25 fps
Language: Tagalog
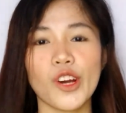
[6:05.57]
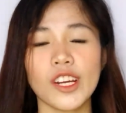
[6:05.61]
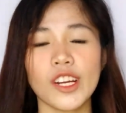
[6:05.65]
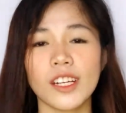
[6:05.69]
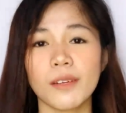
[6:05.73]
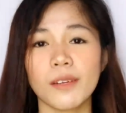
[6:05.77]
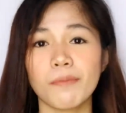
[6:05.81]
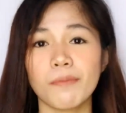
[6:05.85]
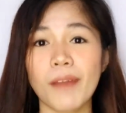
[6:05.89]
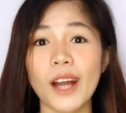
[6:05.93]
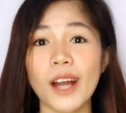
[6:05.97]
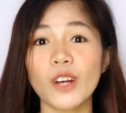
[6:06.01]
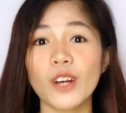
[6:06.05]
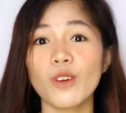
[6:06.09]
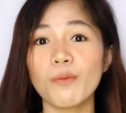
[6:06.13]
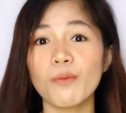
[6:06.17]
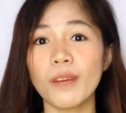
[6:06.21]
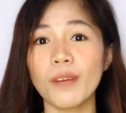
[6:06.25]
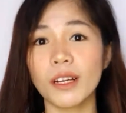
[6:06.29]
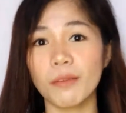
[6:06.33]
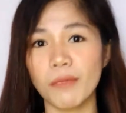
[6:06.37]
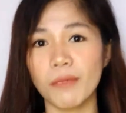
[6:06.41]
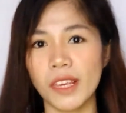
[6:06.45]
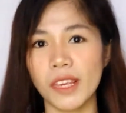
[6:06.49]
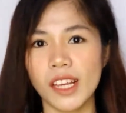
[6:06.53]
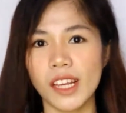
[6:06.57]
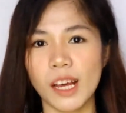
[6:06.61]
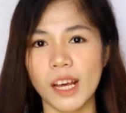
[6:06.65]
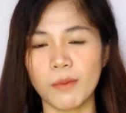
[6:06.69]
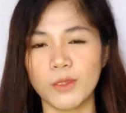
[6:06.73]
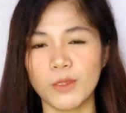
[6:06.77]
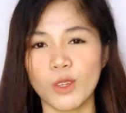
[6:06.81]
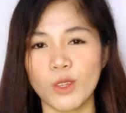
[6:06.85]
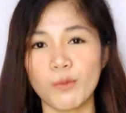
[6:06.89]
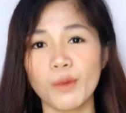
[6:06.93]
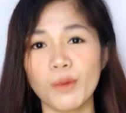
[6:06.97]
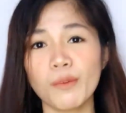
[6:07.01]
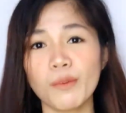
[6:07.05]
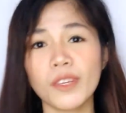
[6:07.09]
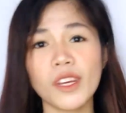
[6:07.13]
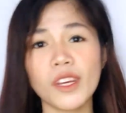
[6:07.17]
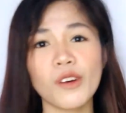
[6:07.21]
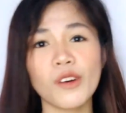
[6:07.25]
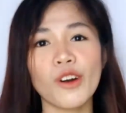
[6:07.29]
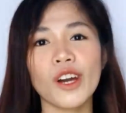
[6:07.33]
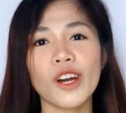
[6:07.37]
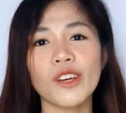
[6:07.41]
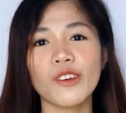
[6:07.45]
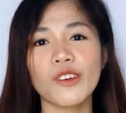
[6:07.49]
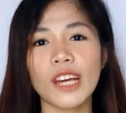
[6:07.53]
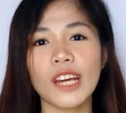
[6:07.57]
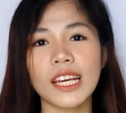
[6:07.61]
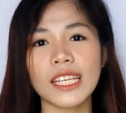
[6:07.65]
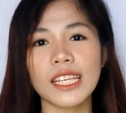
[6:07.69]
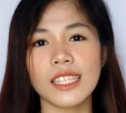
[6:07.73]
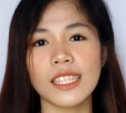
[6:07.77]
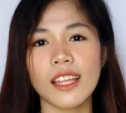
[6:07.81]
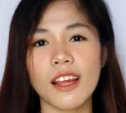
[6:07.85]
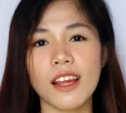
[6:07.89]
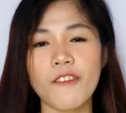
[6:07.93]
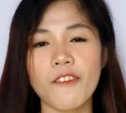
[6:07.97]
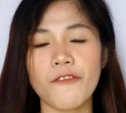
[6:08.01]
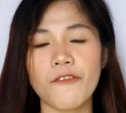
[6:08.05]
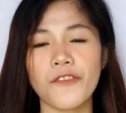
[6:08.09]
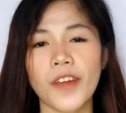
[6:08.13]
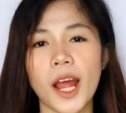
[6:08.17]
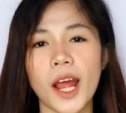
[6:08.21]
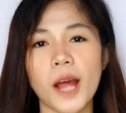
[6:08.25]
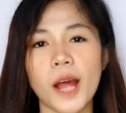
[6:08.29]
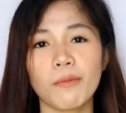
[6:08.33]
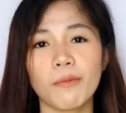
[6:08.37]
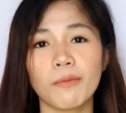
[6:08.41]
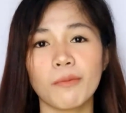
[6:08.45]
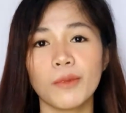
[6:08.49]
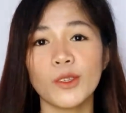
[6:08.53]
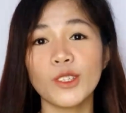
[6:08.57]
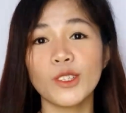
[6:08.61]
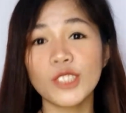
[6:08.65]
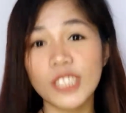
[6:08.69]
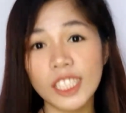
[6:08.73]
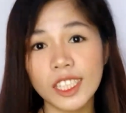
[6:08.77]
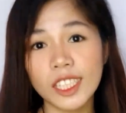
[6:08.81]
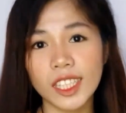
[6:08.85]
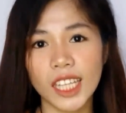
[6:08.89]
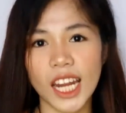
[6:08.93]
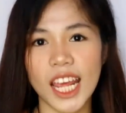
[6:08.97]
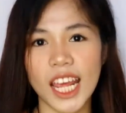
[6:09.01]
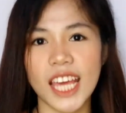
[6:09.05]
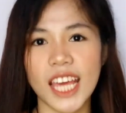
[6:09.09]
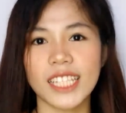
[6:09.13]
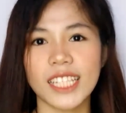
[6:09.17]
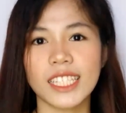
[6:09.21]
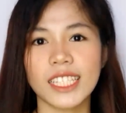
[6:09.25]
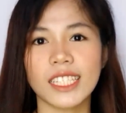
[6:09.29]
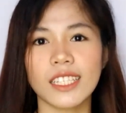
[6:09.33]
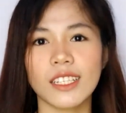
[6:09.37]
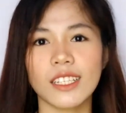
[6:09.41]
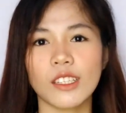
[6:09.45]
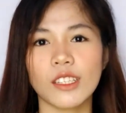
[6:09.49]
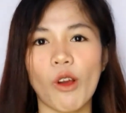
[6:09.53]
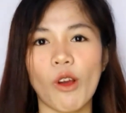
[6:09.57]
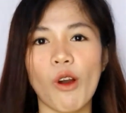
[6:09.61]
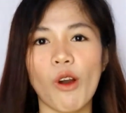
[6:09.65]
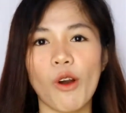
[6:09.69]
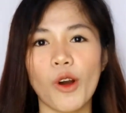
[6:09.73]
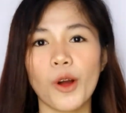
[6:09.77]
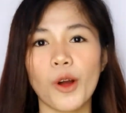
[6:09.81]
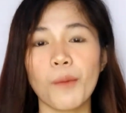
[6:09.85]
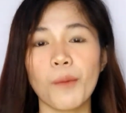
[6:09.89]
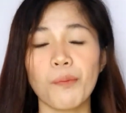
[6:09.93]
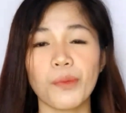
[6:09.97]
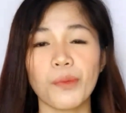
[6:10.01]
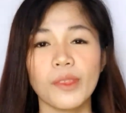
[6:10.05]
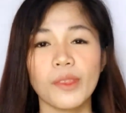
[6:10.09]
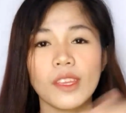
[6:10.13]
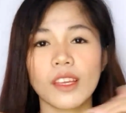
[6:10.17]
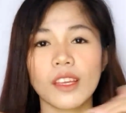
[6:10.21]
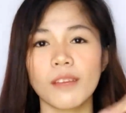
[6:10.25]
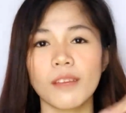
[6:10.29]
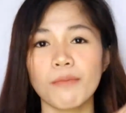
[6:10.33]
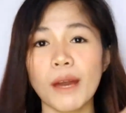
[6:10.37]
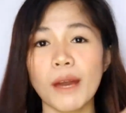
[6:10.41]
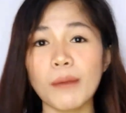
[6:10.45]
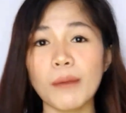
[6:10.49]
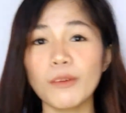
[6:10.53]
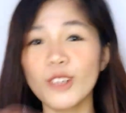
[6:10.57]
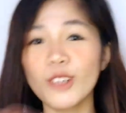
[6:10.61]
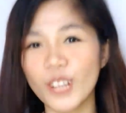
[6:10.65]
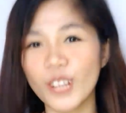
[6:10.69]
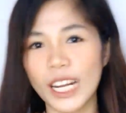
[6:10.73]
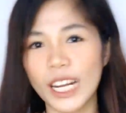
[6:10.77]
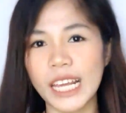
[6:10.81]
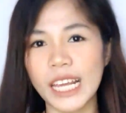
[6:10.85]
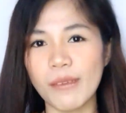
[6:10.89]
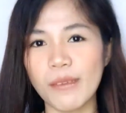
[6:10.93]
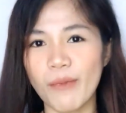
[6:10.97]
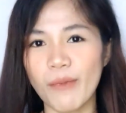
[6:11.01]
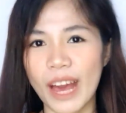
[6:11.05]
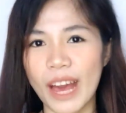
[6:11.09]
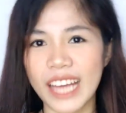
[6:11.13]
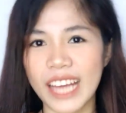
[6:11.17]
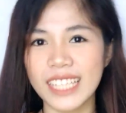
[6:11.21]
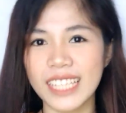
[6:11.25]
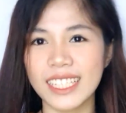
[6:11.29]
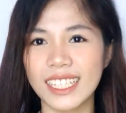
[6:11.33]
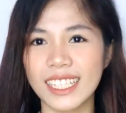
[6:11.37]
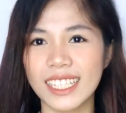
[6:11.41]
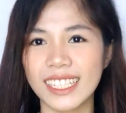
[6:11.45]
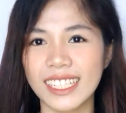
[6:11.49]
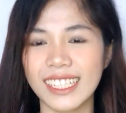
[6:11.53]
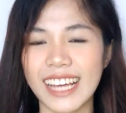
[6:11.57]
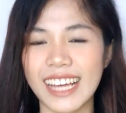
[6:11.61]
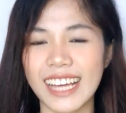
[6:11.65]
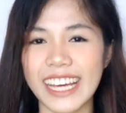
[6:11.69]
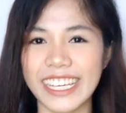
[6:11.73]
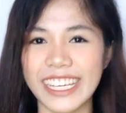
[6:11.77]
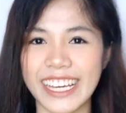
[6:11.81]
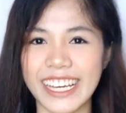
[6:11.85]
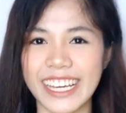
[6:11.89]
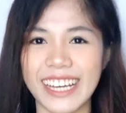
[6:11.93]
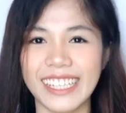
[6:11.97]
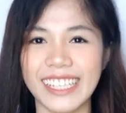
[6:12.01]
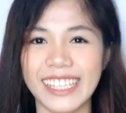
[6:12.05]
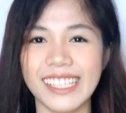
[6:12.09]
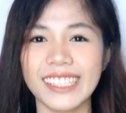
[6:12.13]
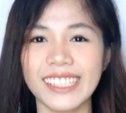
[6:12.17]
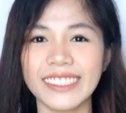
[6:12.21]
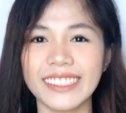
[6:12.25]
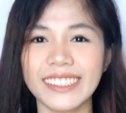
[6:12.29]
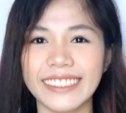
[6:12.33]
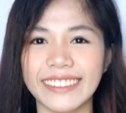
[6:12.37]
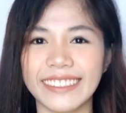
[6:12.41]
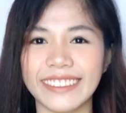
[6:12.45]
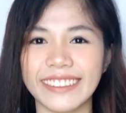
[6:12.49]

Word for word: Or bago mag-makeup. So, bibigyan ko kayo guys ng from Beauty Trends itong bubble clay mask. Ayan.